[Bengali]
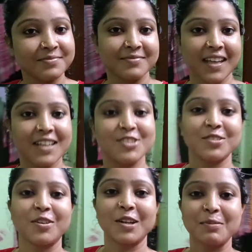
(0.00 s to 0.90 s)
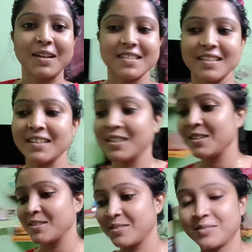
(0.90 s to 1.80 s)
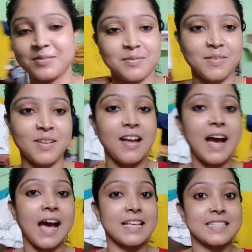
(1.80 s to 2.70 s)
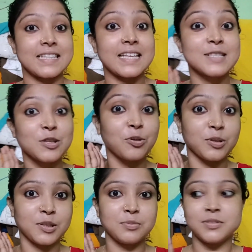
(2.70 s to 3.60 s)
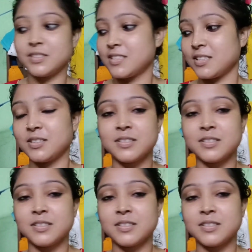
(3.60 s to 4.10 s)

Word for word: দেখেছো কটা বাজে আস্তে আস্তে কথা বলছি